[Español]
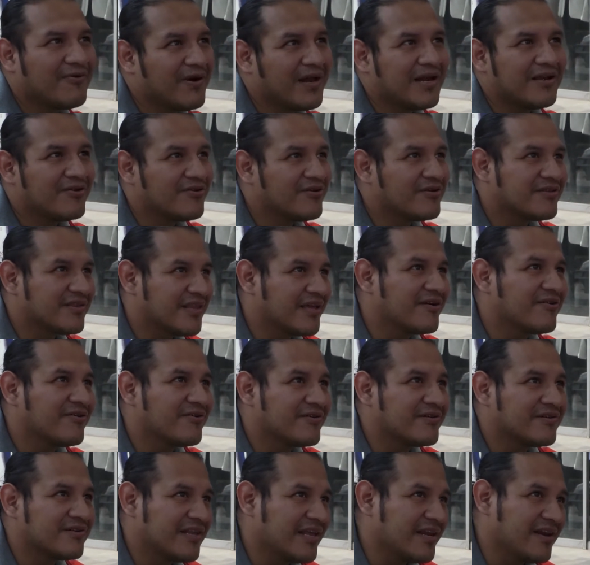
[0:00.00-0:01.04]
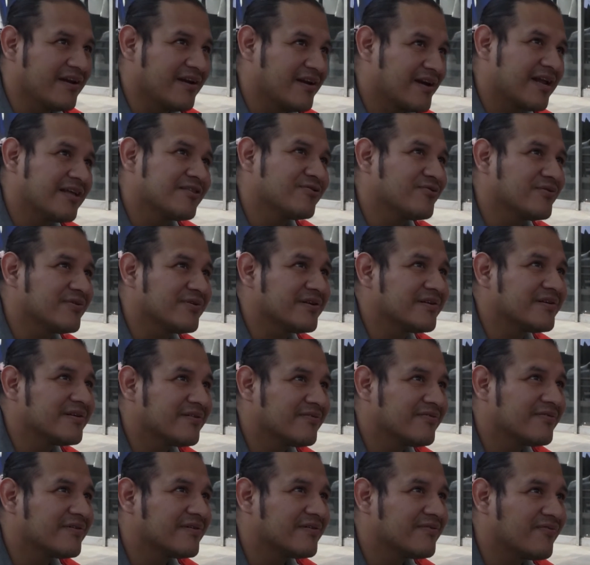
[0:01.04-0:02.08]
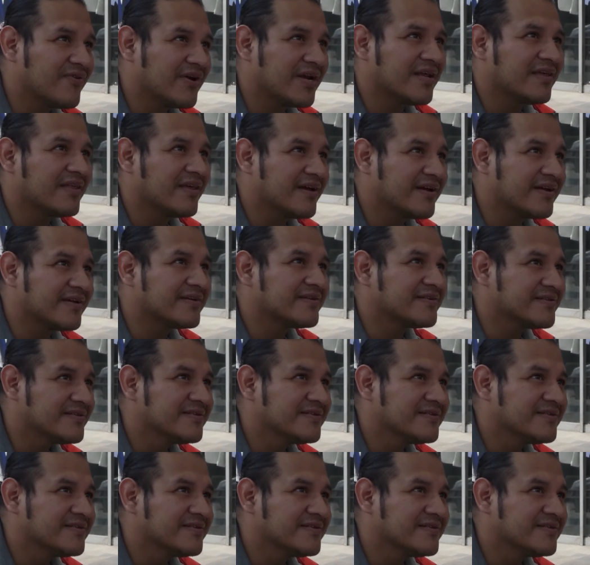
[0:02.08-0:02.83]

igual, yo tengo, tienen rato en, fuera de aquí.